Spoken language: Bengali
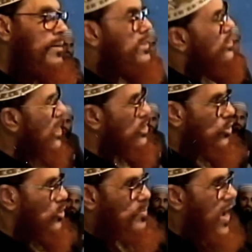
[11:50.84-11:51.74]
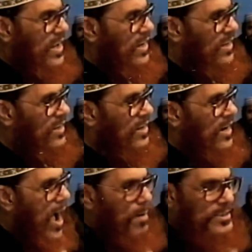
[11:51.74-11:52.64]
বিশ্বাস করুন ভাই
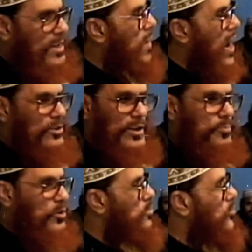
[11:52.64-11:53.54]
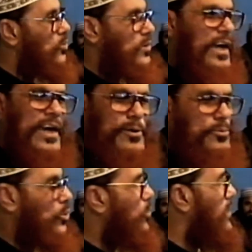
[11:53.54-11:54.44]
আমাদের ভাগ্যের পরিবর্তন কেউ
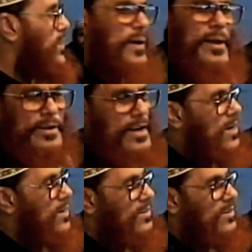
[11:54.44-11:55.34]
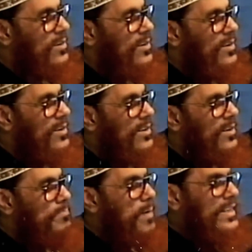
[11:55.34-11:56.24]
করে দিতে পারবে না
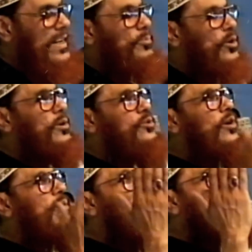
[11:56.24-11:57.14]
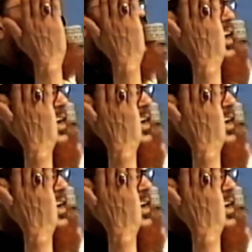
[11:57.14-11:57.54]
ভাগ্যের পরিবর্তনের মালিক কে